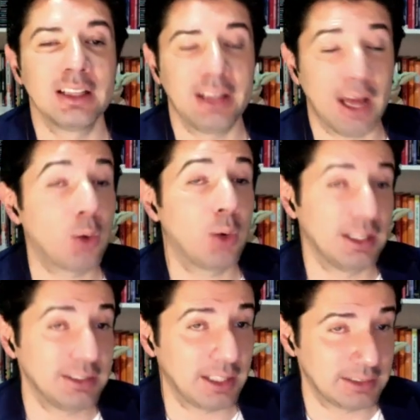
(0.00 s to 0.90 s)
Eh,
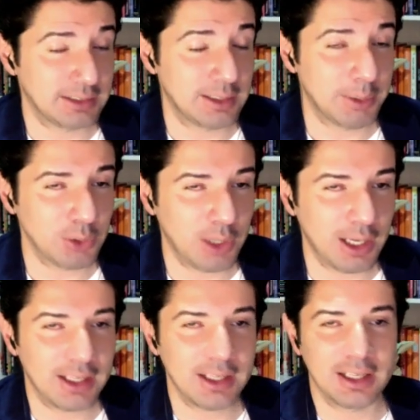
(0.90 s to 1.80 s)
acuérdense que este es el
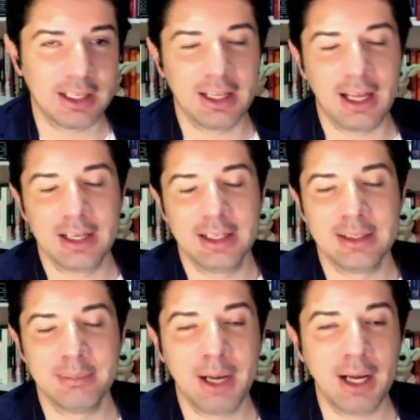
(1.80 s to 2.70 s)
personaje que queda en
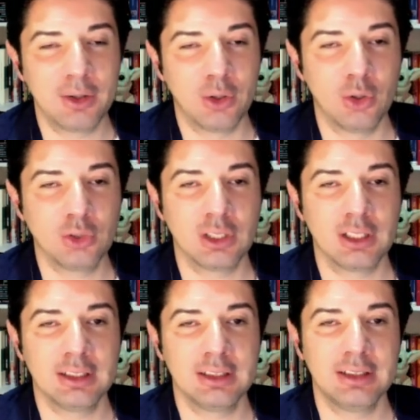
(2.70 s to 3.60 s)
manos
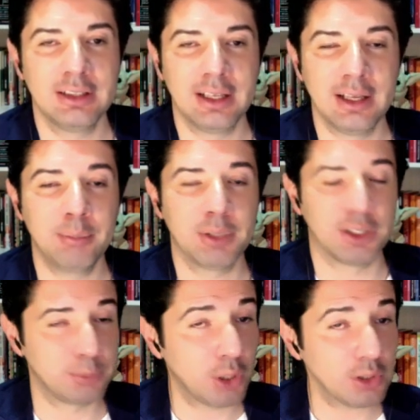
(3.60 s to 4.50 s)
de
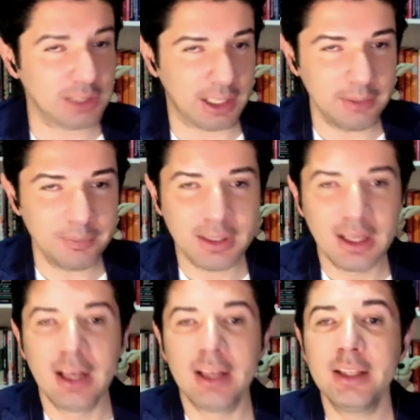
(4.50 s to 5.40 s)
Pierce Brosnan.
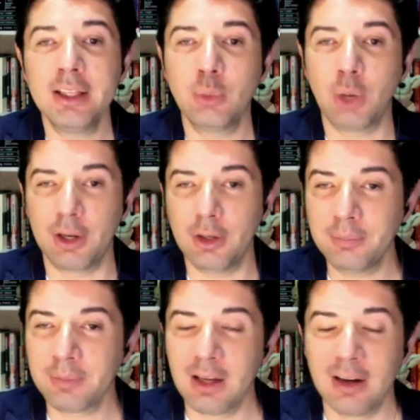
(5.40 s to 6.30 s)
Y
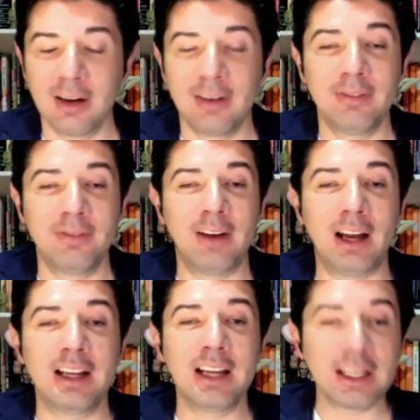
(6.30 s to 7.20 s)
bueno,
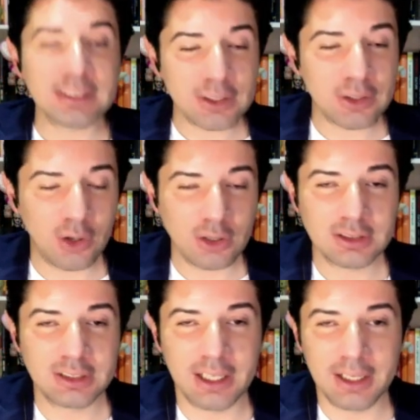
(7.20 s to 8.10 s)

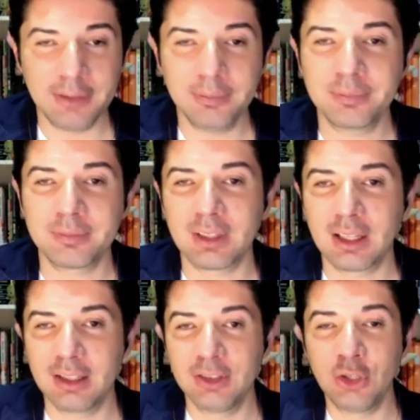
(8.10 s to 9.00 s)
fanáticos de
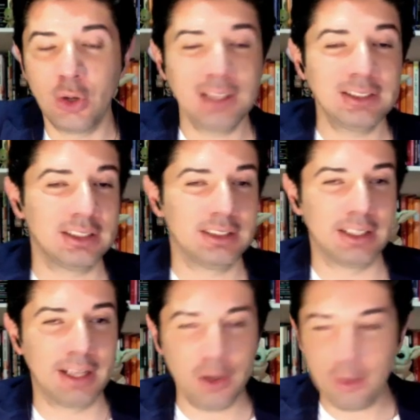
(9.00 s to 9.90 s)
Noah
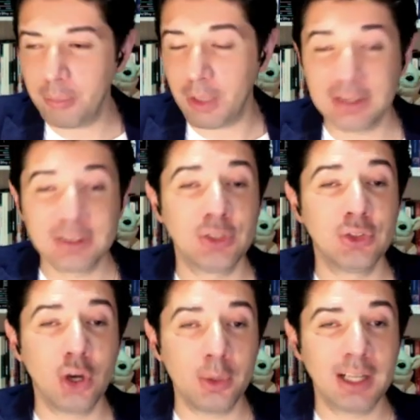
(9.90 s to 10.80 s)
Centineo, pues si
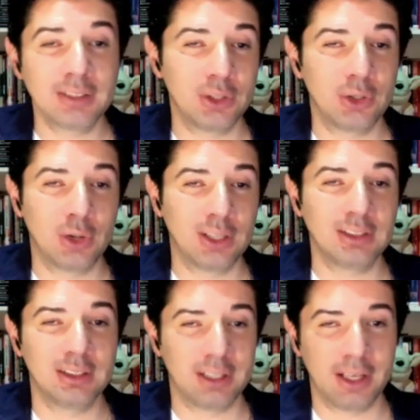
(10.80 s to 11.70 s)
no hubiera sido Noah
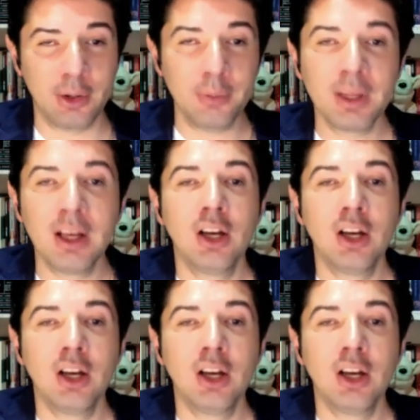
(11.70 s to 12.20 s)
Centineo,